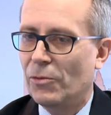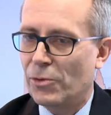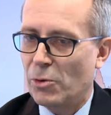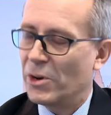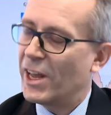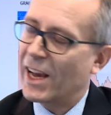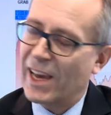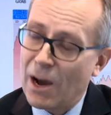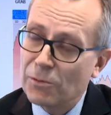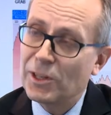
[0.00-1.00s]
Nesse
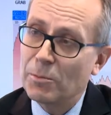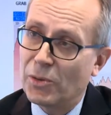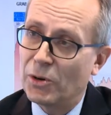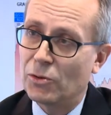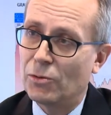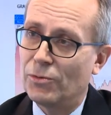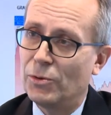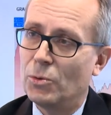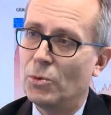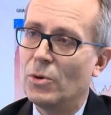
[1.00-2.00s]
sentido, por uma
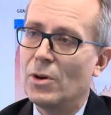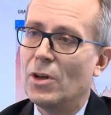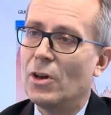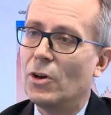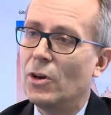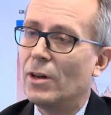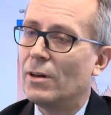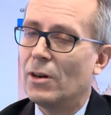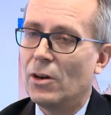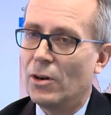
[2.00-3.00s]
perspectiva
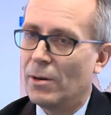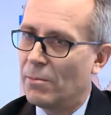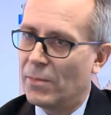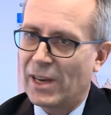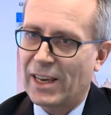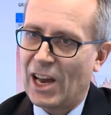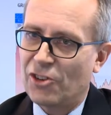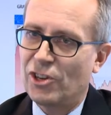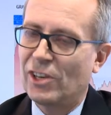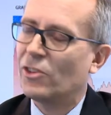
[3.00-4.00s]
contábil, eles
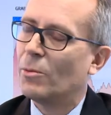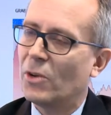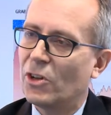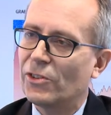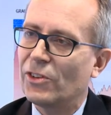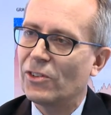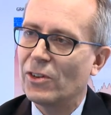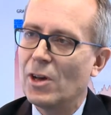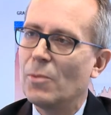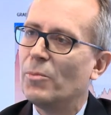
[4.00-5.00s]
tiveram algumas
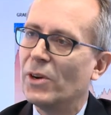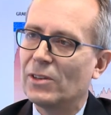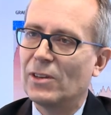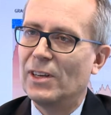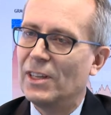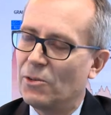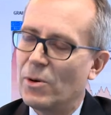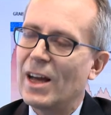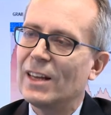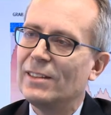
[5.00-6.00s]
perdas, mas
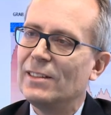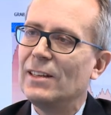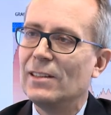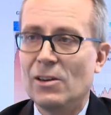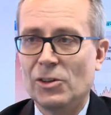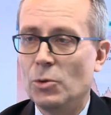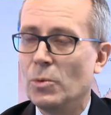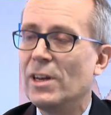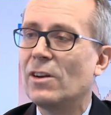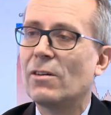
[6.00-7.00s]
na realidade eles
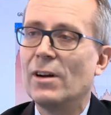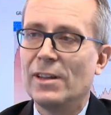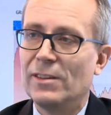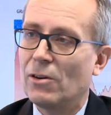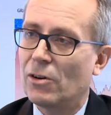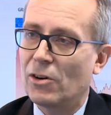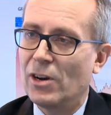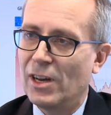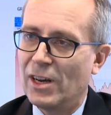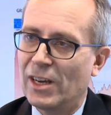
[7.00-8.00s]
saíram
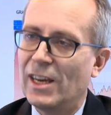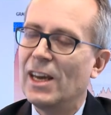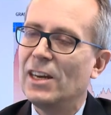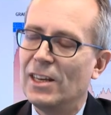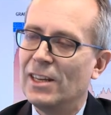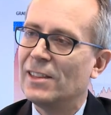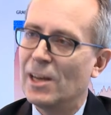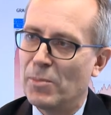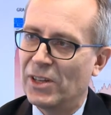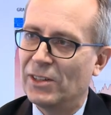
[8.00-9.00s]
vitoriosos. Como
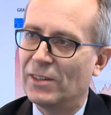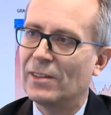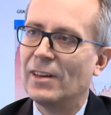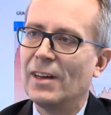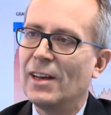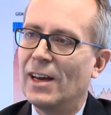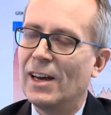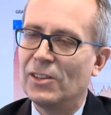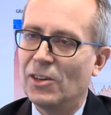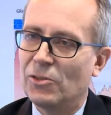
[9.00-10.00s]
mencionei, eles se
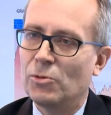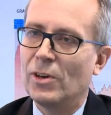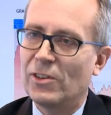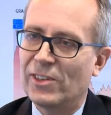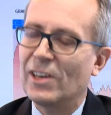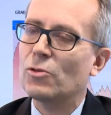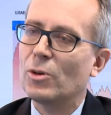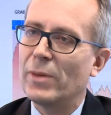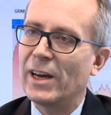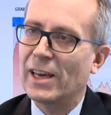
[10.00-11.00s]
tornaram
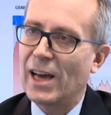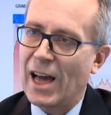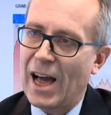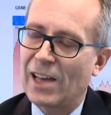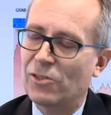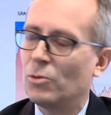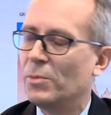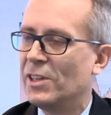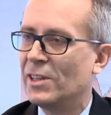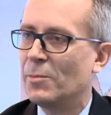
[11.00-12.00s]
independentes e bancos
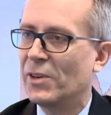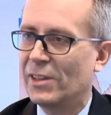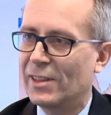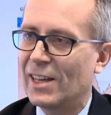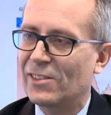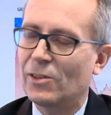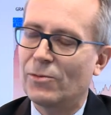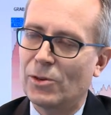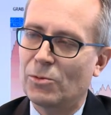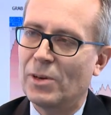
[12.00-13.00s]
centrais têm que
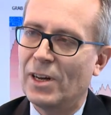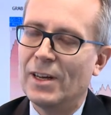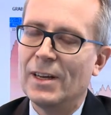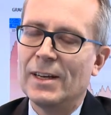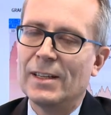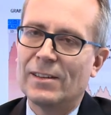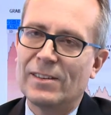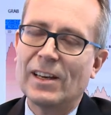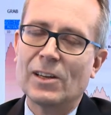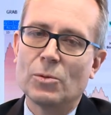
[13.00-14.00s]
ser independentes.
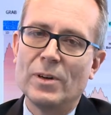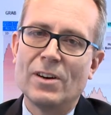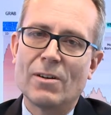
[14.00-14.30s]
Uh,